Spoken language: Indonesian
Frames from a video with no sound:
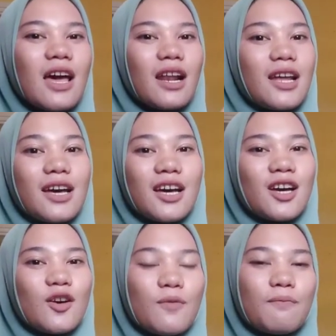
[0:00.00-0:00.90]

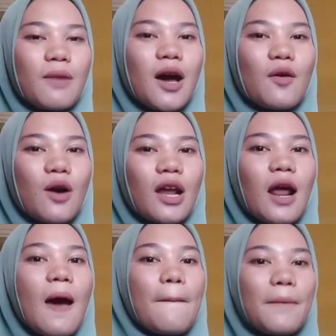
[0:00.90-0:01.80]
regu
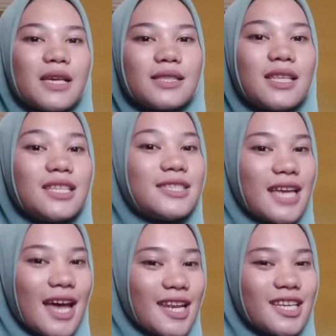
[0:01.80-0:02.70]
mawar pasti
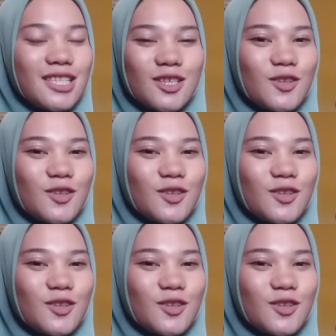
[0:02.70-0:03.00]
jadi